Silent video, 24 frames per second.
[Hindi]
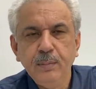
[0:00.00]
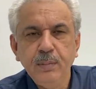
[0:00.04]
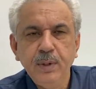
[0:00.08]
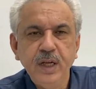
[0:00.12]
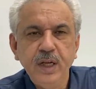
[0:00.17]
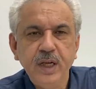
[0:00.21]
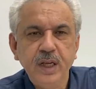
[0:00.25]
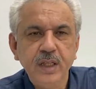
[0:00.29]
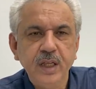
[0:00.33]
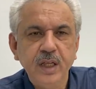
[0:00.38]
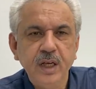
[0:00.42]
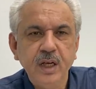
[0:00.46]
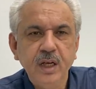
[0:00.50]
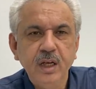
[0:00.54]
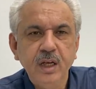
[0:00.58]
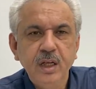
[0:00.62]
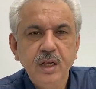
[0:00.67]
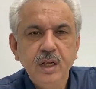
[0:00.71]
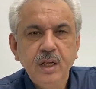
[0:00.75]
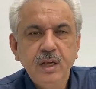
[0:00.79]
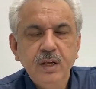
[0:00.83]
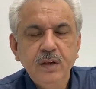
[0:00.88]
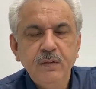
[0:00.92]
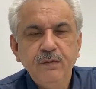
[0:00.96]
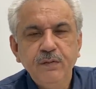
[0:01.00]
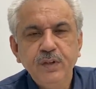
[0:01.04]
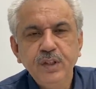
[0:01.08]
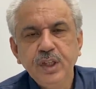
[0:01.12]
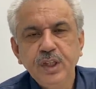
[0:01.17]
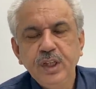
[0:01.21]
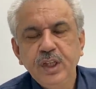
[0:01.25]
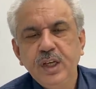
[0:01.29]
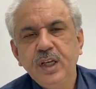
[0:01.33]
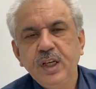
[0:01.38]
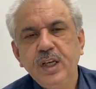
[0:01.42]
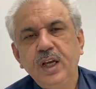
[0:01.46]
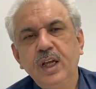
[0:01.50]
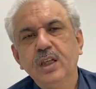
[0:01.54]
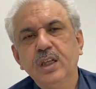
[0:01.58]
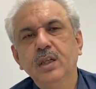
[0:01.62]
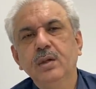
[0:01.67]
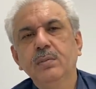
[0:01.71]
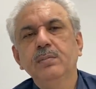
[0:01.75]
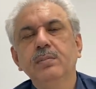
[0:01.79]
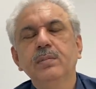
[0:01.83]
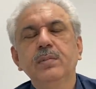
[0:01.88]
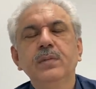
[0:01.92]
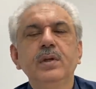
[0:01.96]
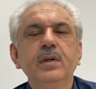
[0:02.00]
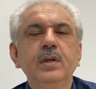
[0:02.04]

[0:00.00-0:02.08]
अब लिहाजा वज़ी अजम